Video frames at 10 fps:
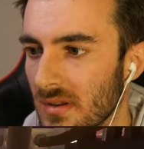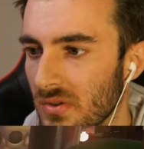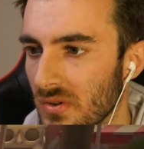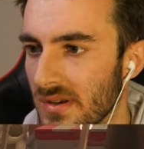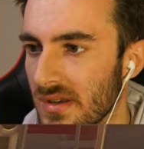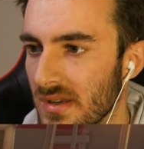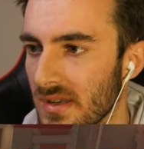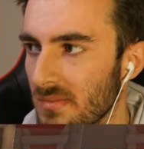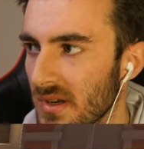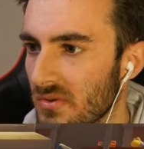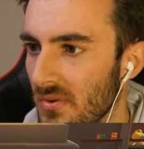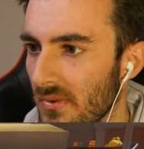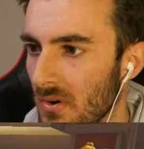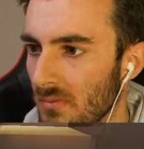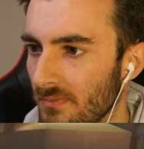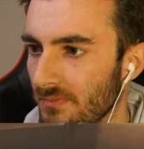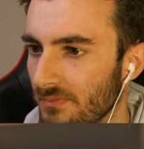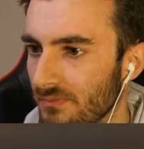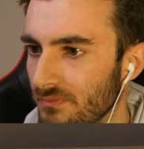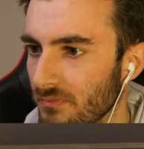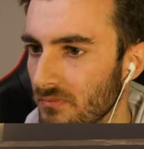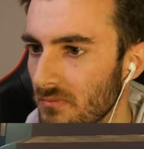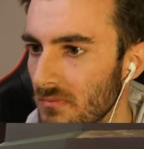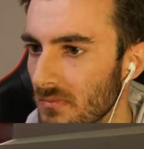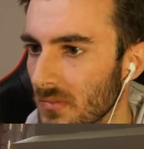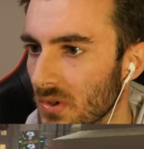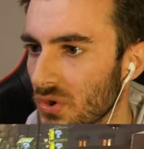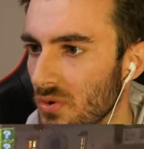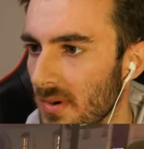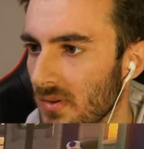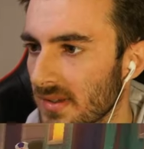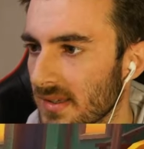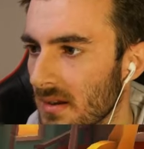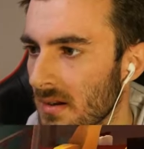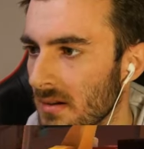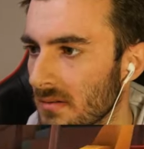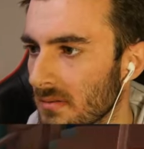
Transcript: sur les, les mecs devant. Donc je balance ça.